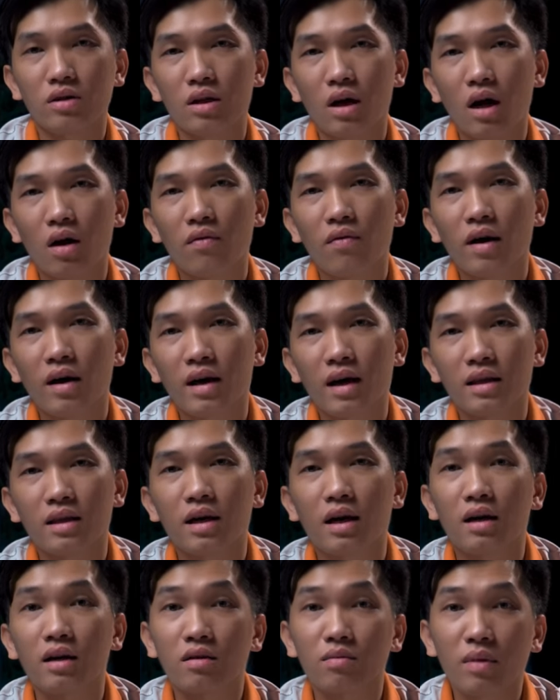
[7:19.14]
sơ về cái
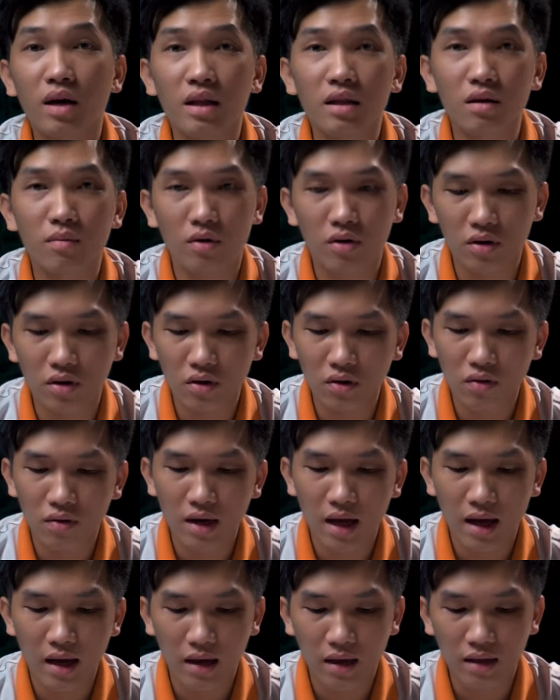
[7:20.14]
thời lượng pin cho mọi người luôn
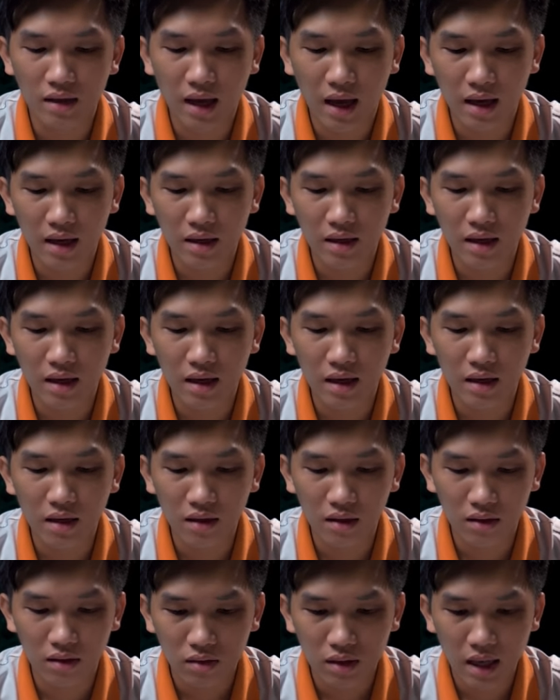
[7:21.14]
là hiện tại
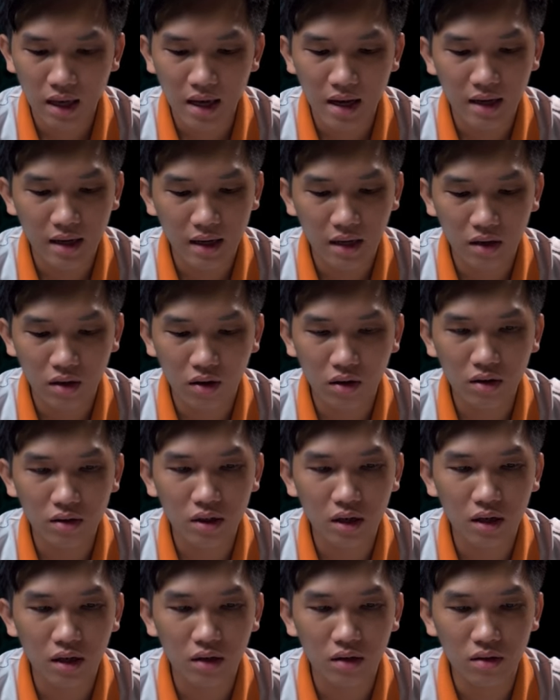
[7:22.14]
cái tai nghe này có
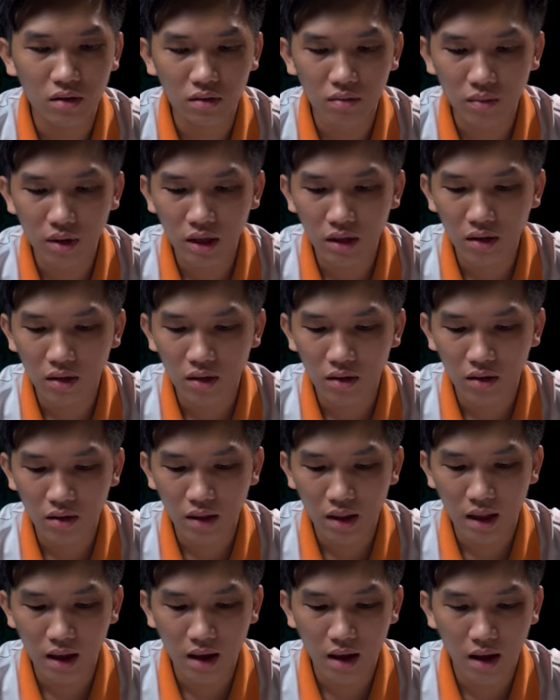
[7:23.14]
thời lượng pin
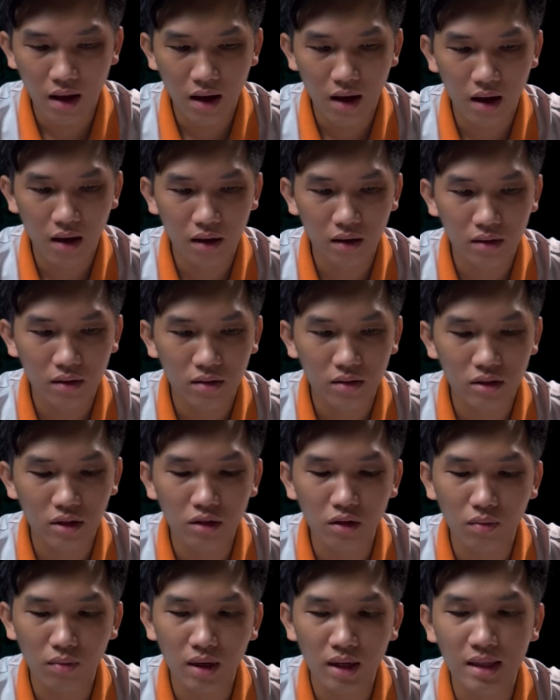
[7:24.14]
là sử
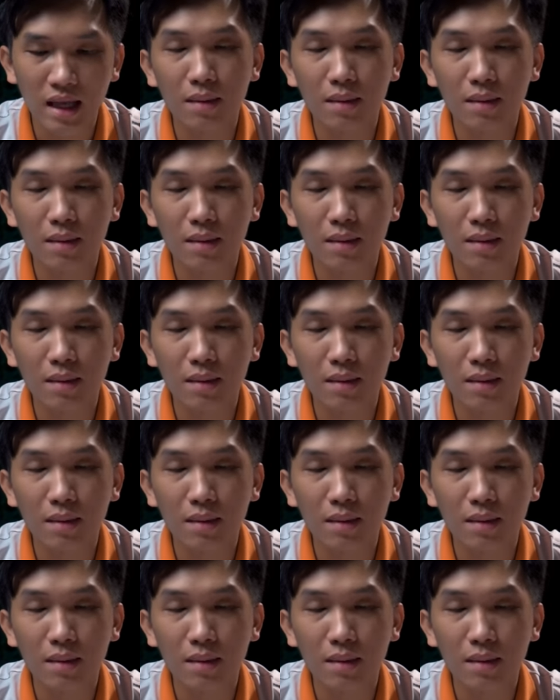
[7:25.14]
dụng là